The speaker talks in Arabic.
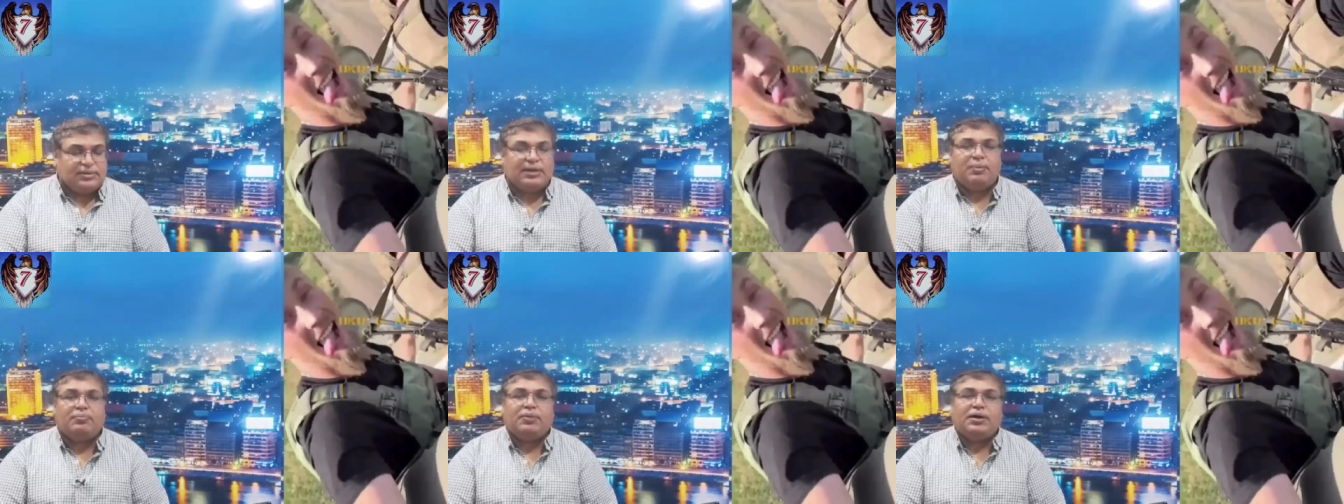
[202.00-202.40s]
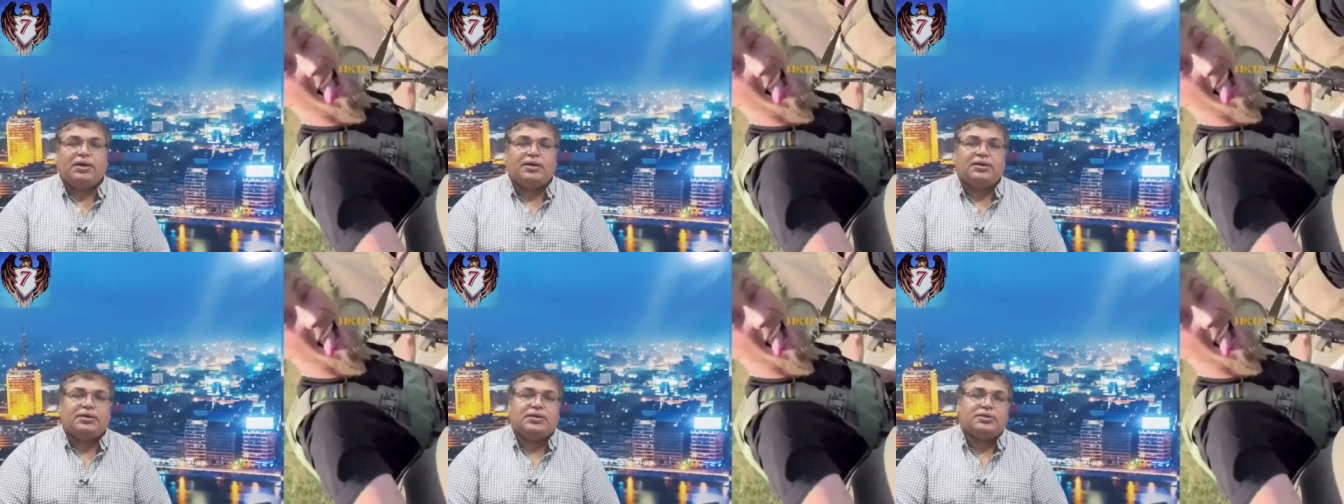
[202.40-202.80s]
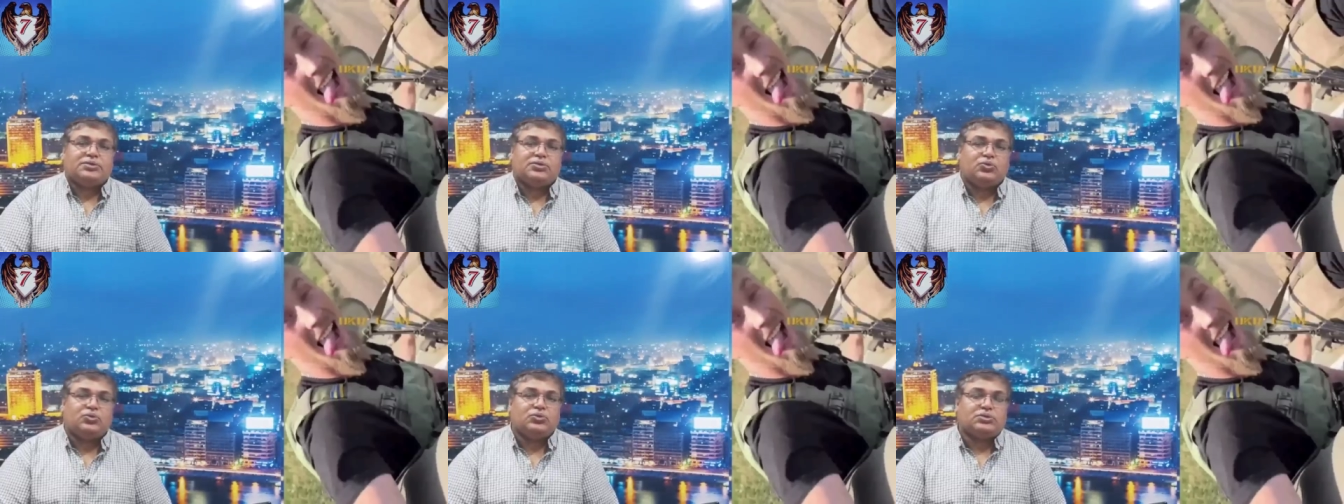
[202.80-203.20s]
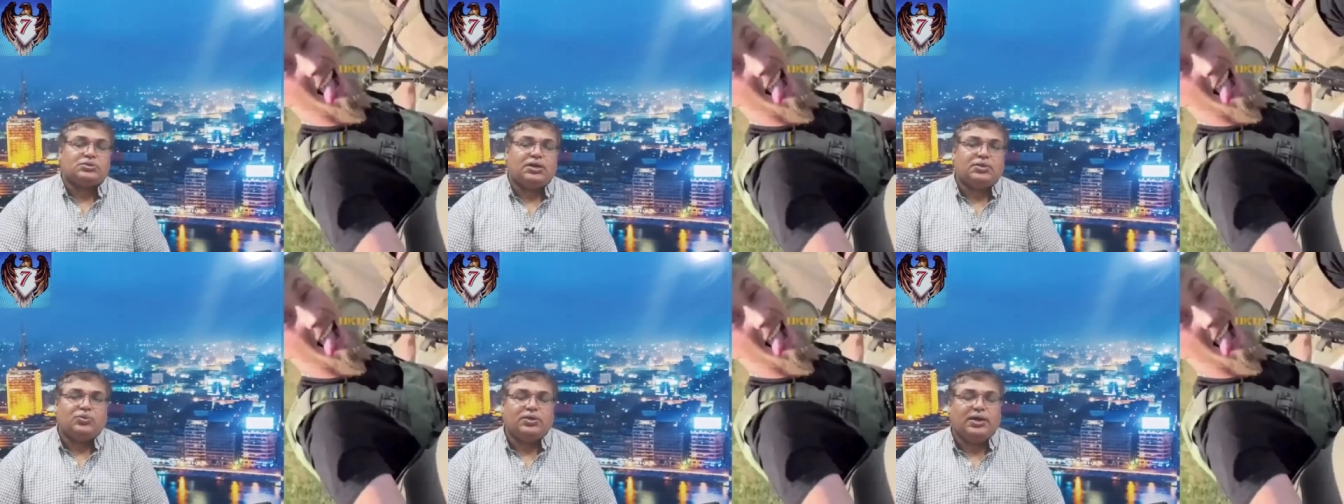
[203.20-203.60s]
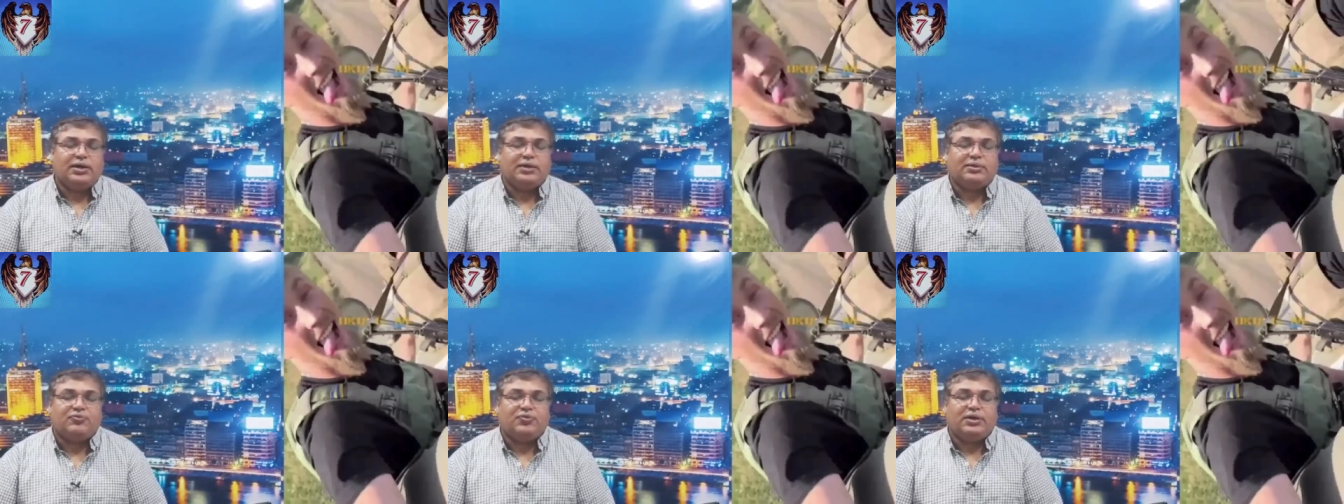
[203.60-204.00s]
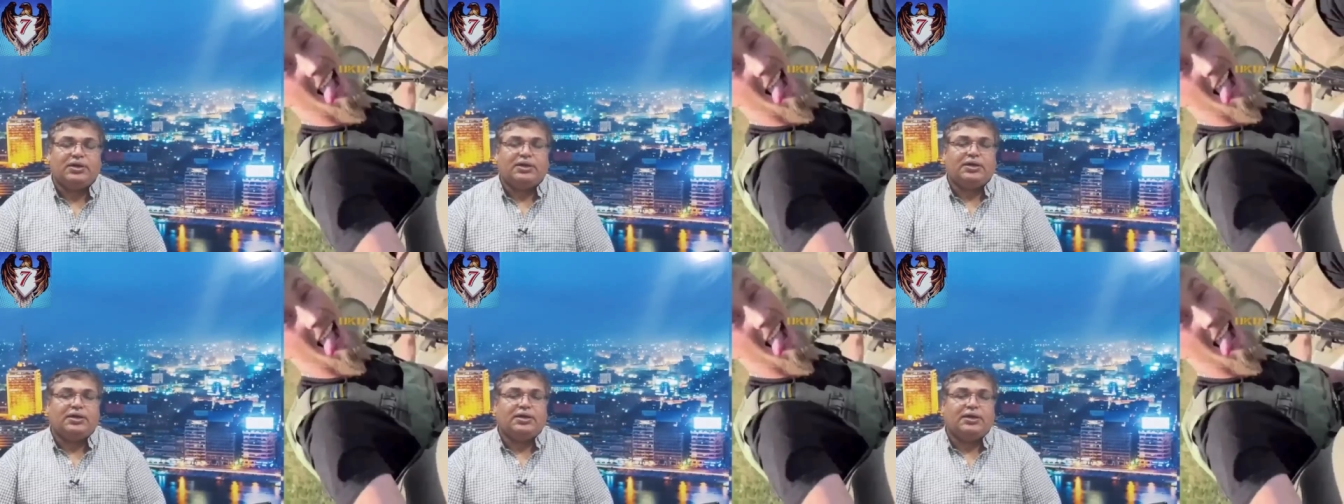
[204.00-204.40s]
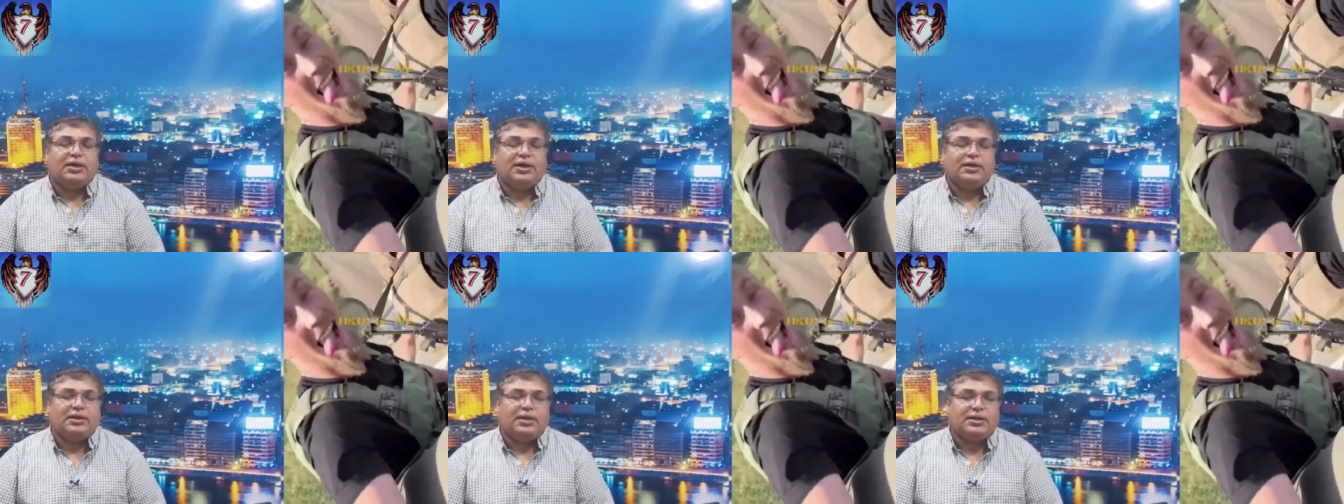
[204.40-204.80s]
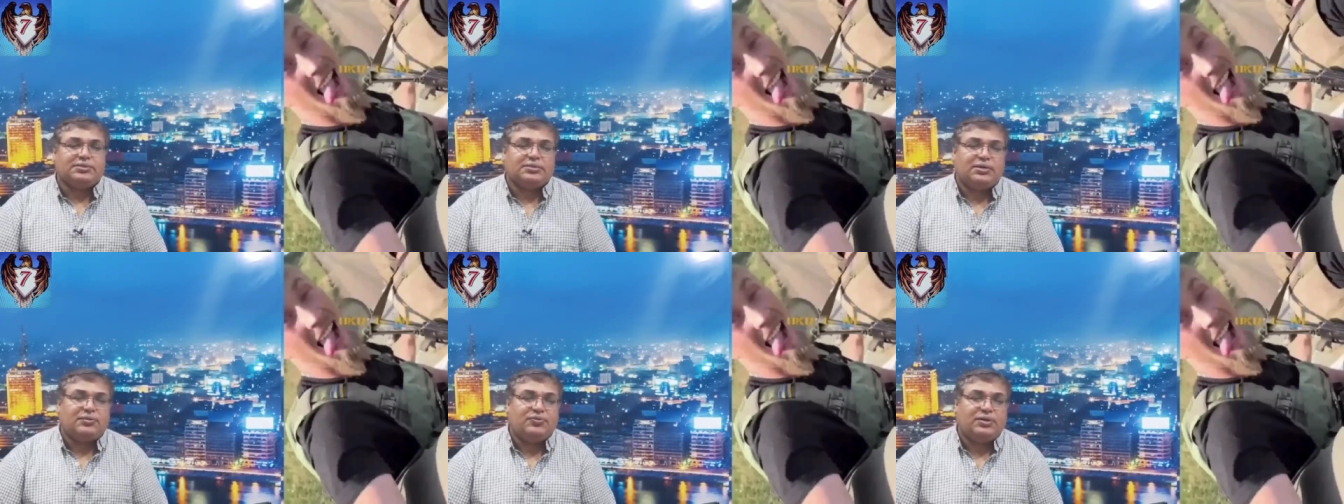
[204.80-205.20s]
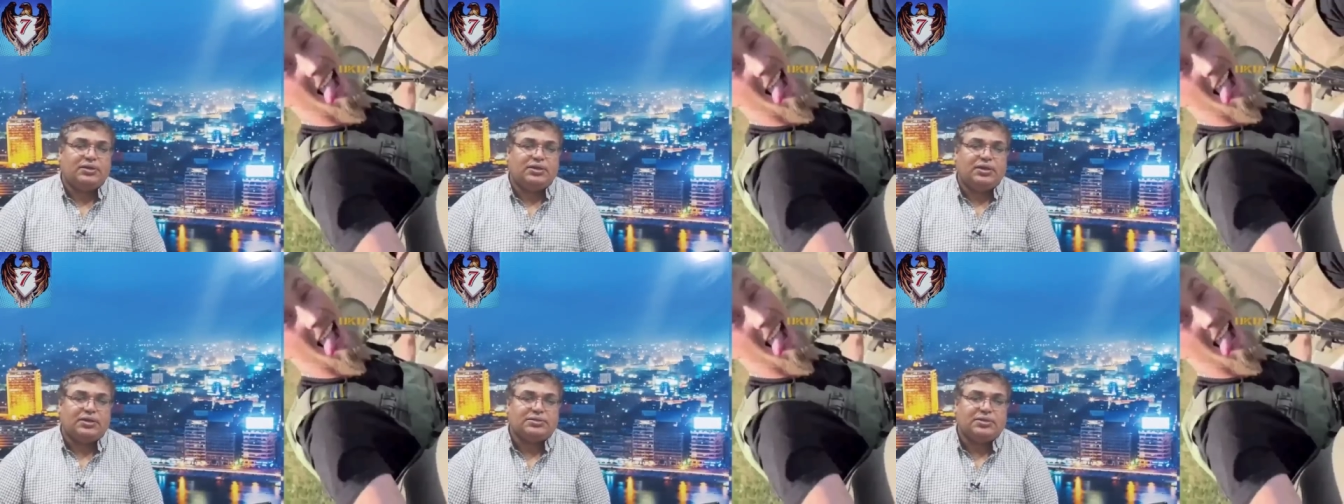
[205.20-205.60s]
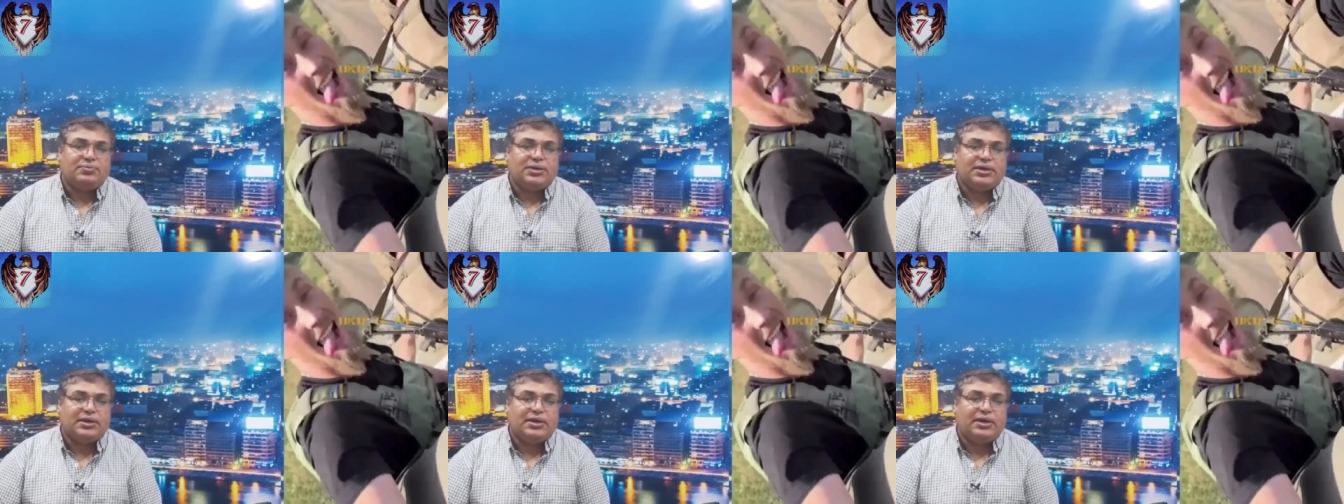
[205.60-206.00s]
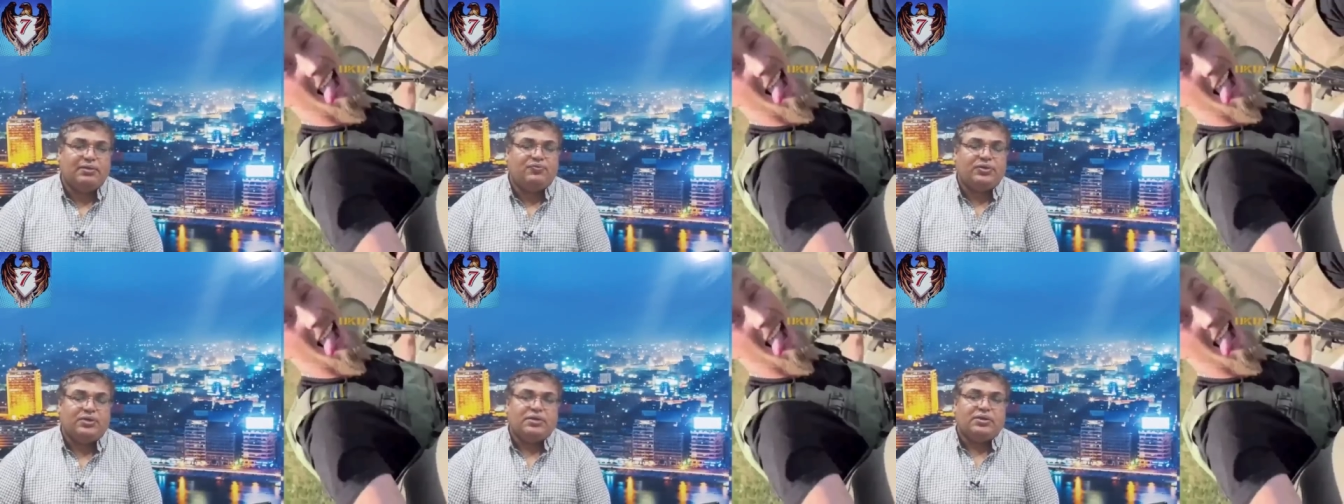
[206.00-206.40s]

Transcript: تم سقوط صاروخين في العاصمه كييف